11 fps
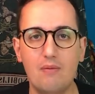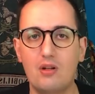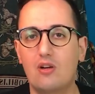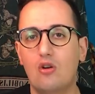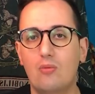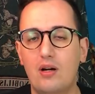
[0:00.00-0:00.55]
mi
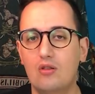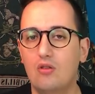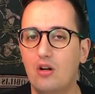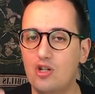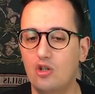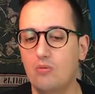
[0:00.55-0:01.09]
raccomando
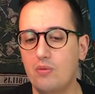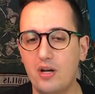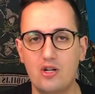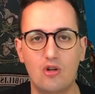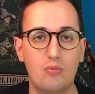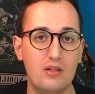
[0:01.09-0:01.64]
lasciate un mi
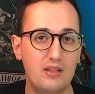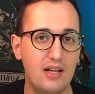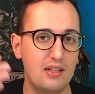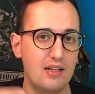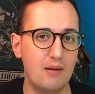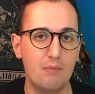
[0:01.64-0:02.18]
piace,
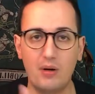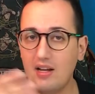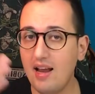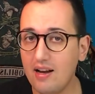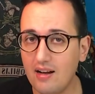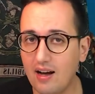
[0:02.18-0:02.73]
commentate,
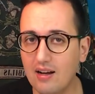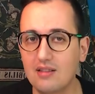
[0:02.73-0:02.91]
campanella,